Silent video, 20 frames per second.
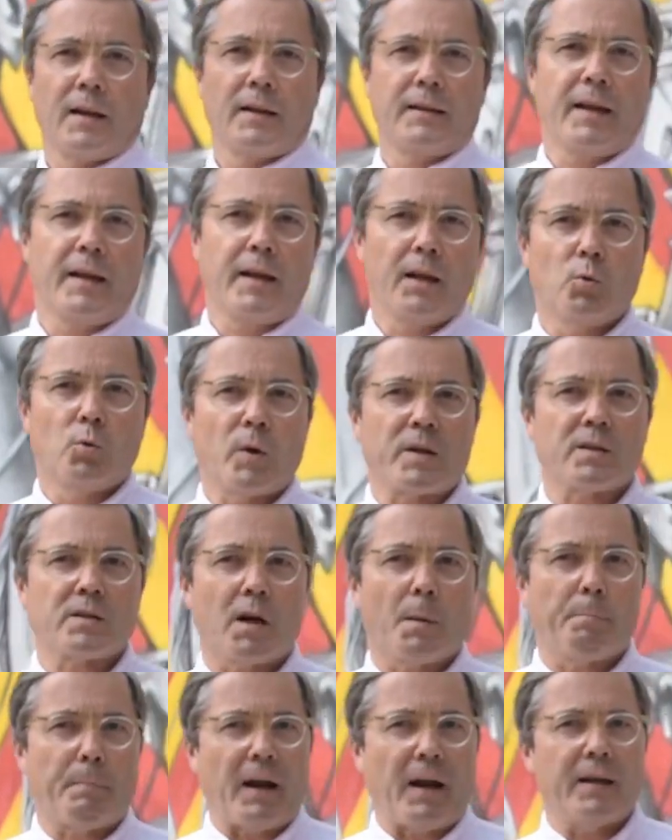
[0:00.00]
de
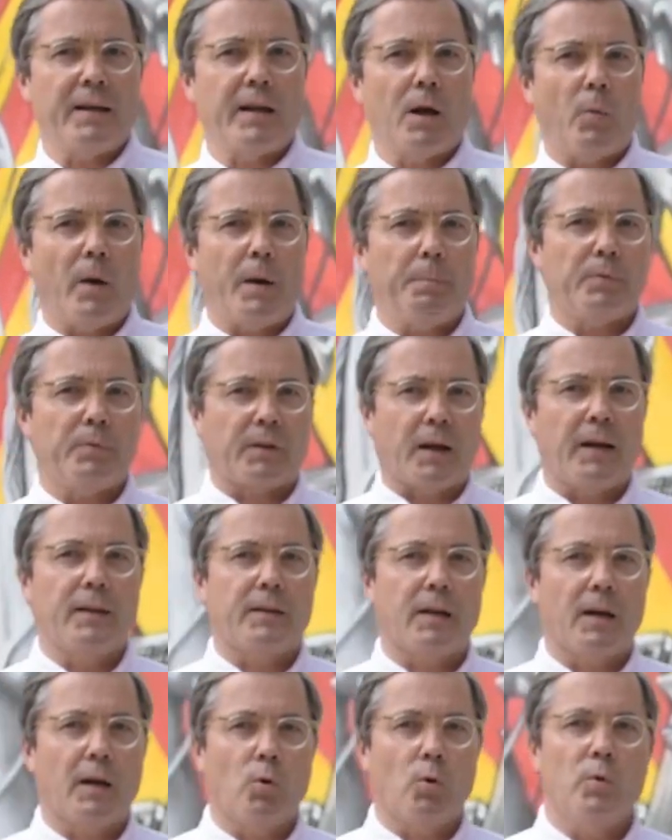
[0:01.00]
nuestra página web
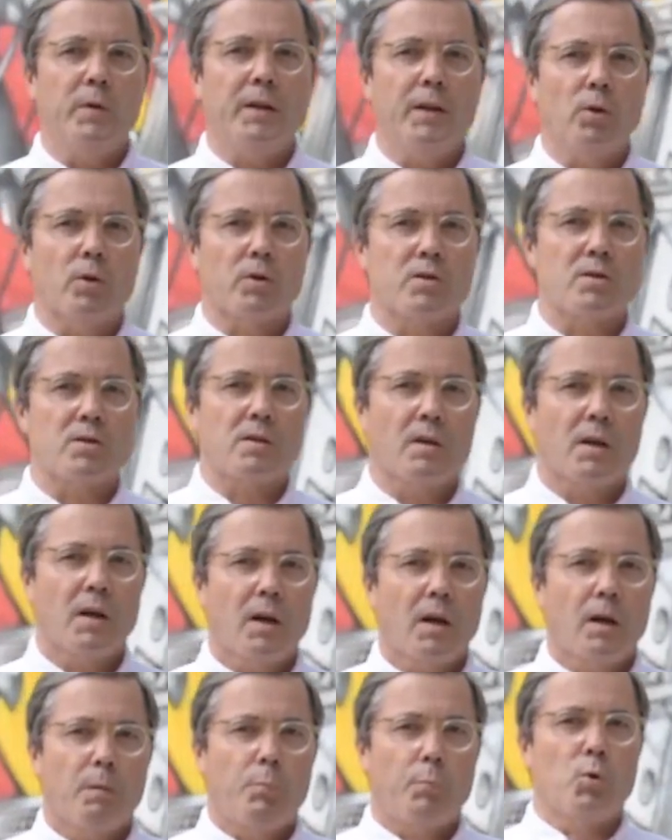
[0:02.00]

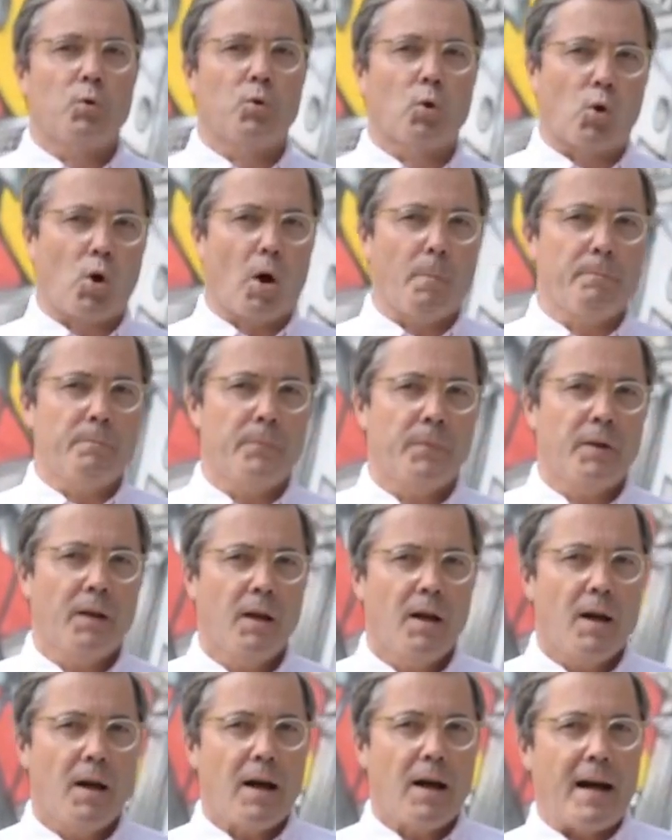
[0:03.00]
30unidos.com.
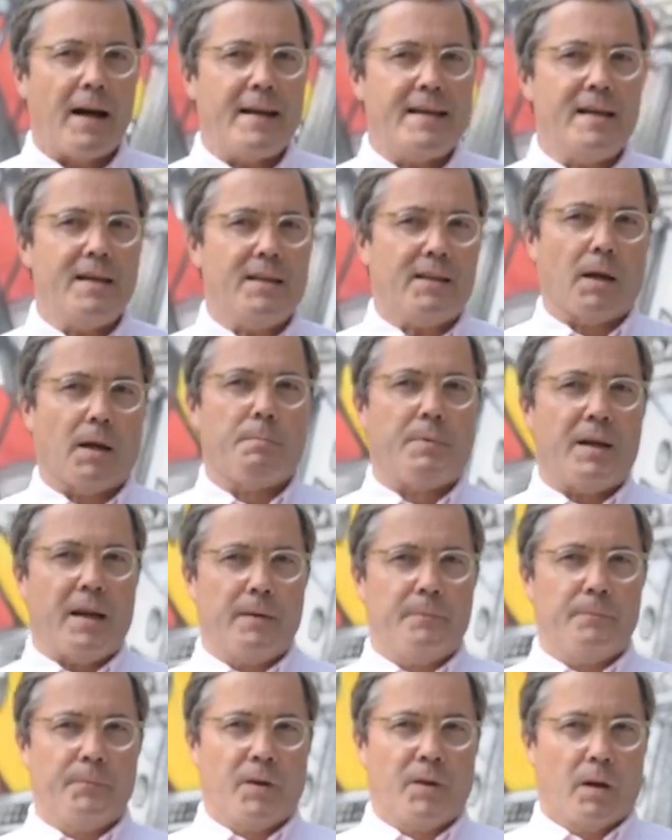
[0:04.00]
Allí
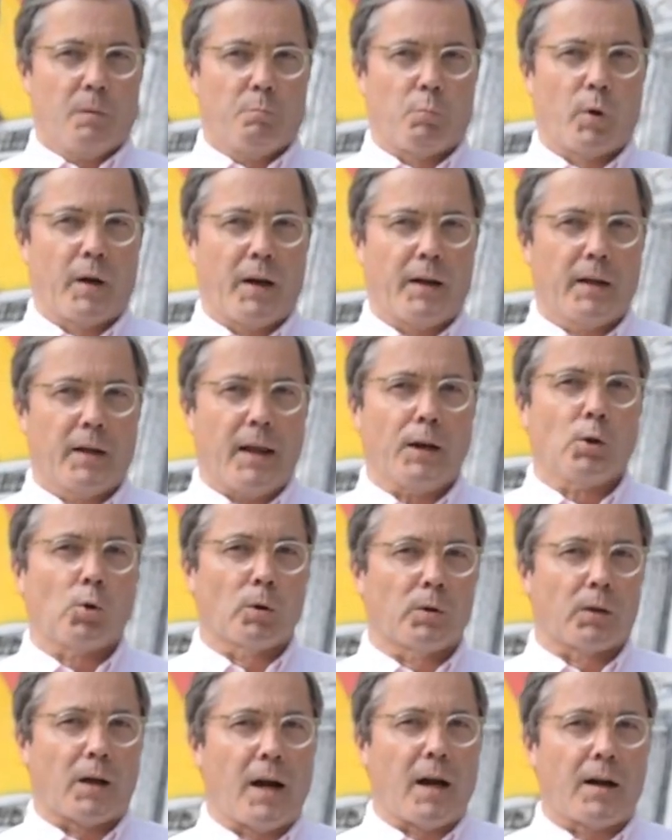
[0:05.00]
también pueden
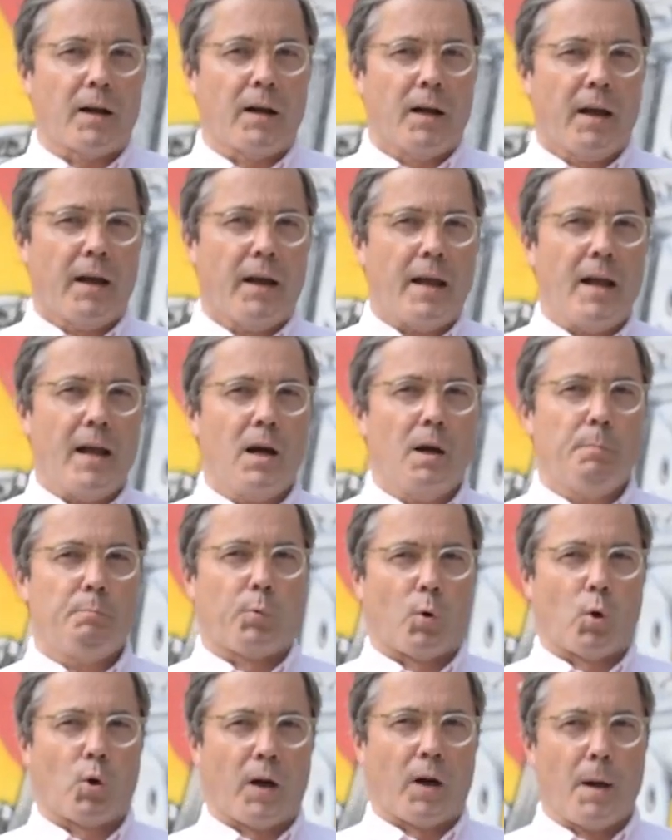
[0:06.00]
encontrar el
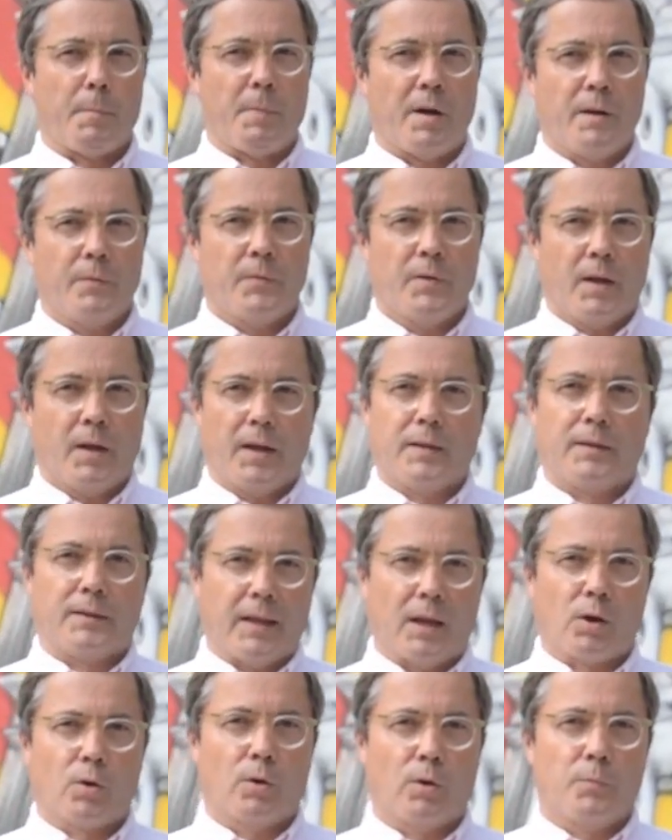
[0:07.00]
programa
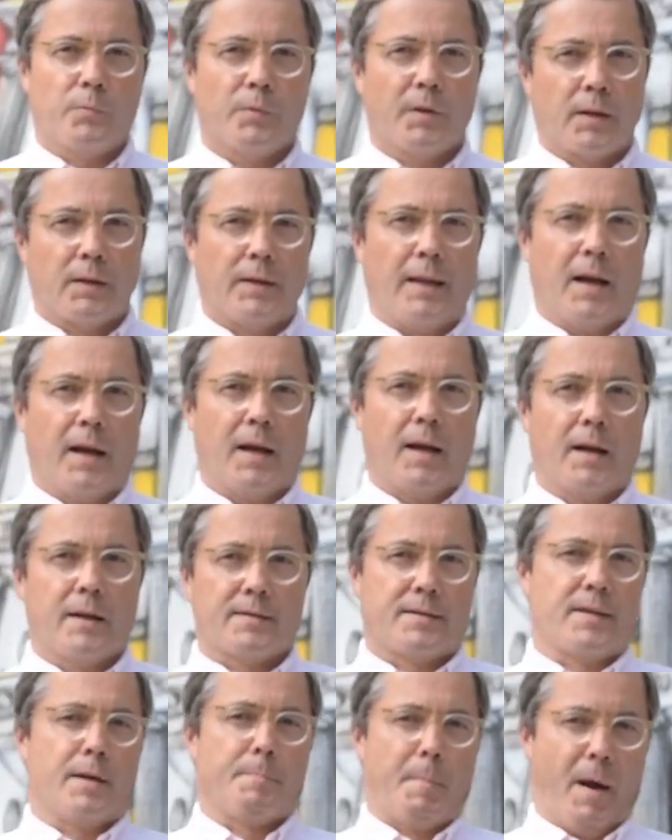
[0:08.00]
entero de la
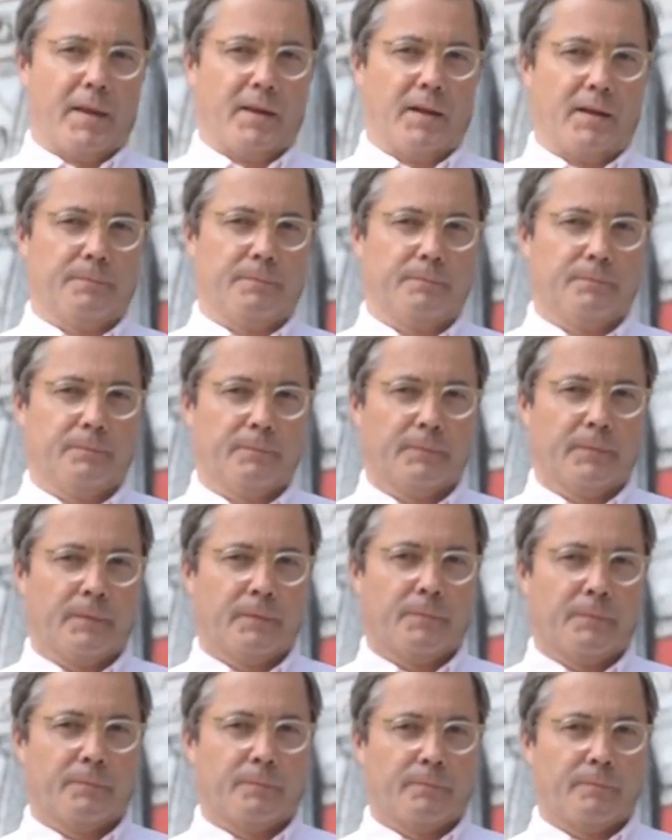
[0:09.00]
semana.
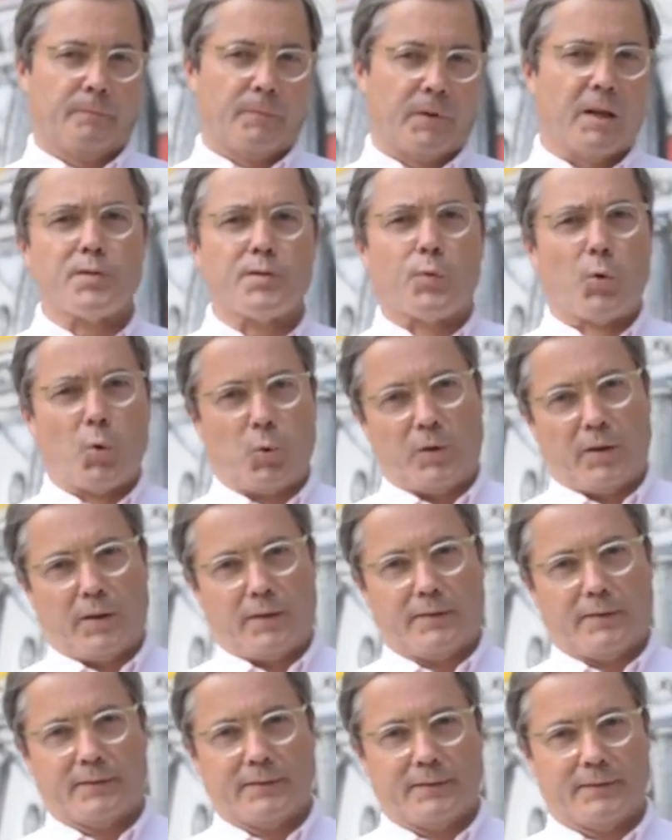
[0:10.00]
Disfruten.